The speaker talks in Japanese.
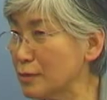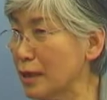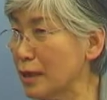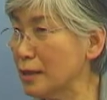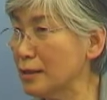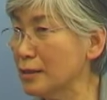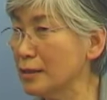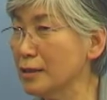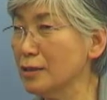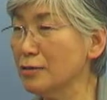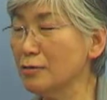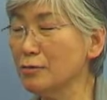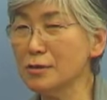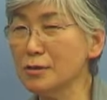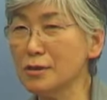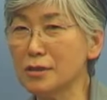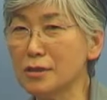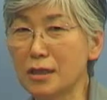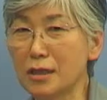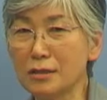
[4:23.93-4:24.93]
その
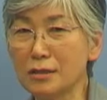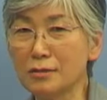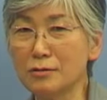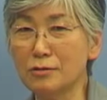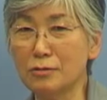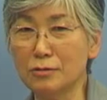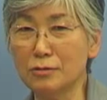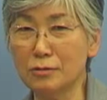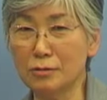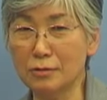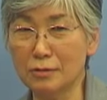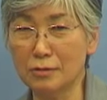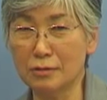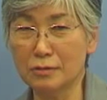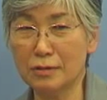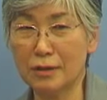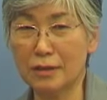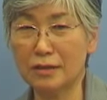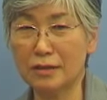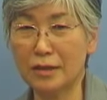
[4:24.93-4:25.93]
完了した
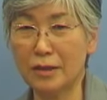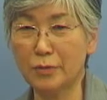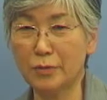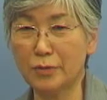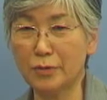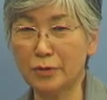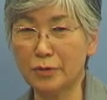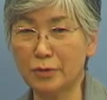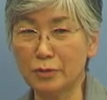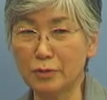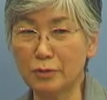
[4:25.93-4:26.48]
後の